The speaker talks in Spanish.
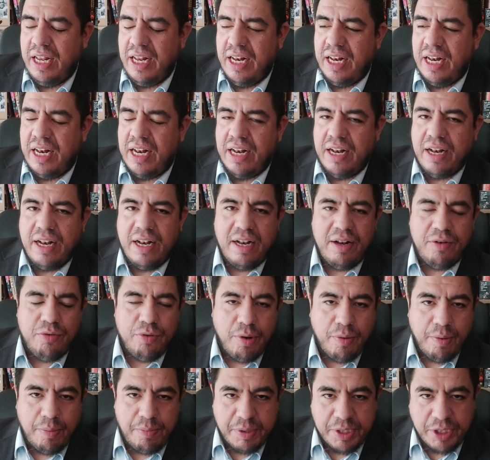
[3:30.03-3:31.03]
el
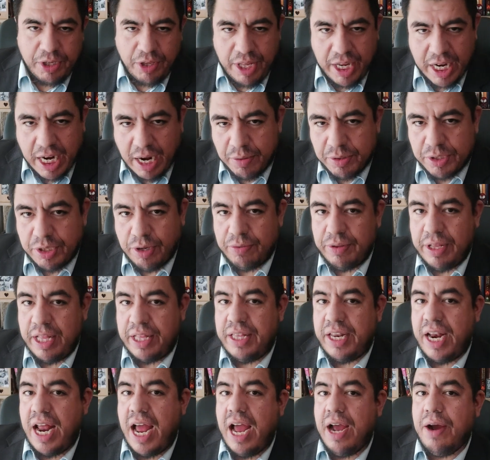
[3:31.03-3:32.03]
nuevo episodio de House of the
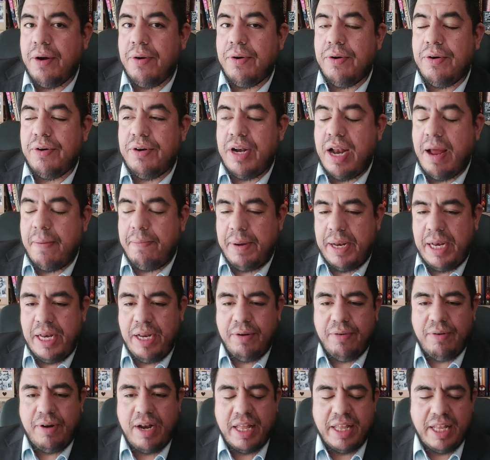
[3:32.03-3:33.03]
Dragon, la
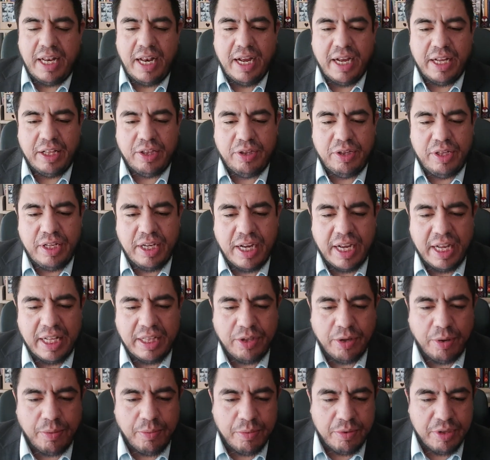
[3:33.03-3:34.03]
película de la que,
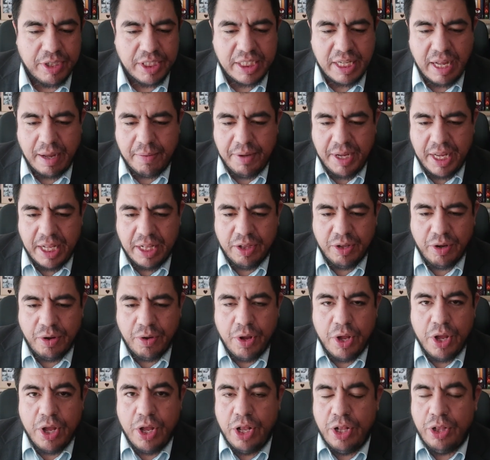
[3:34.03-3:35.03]
todo el mundo está viendo,
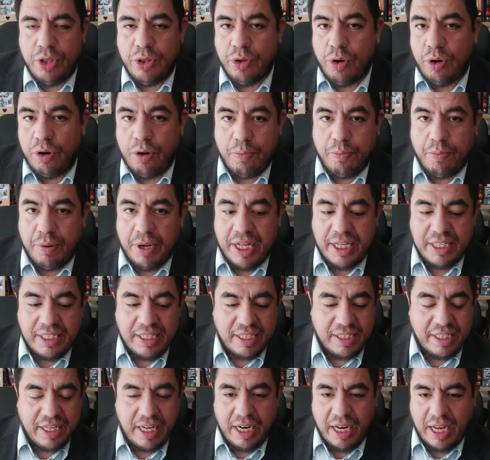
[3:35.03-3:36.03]
no lo puedes
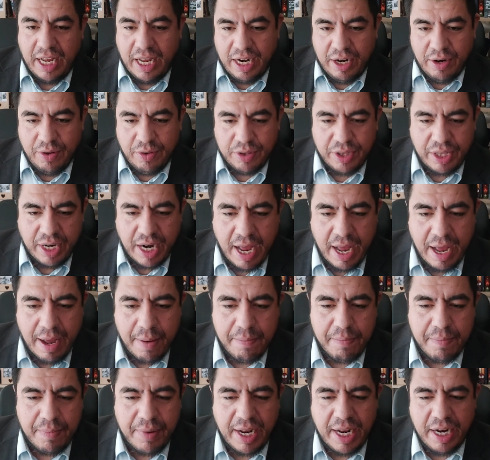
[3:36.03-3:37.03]
hacer en
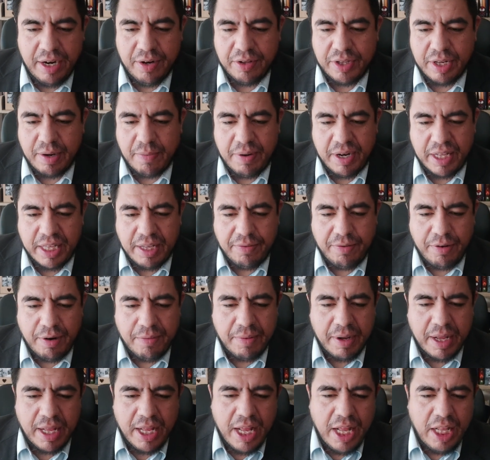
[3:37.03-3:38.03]
otra, en otra
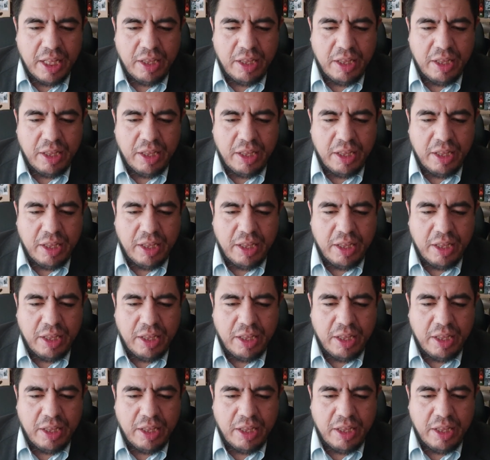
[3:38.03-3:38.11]
plataforma.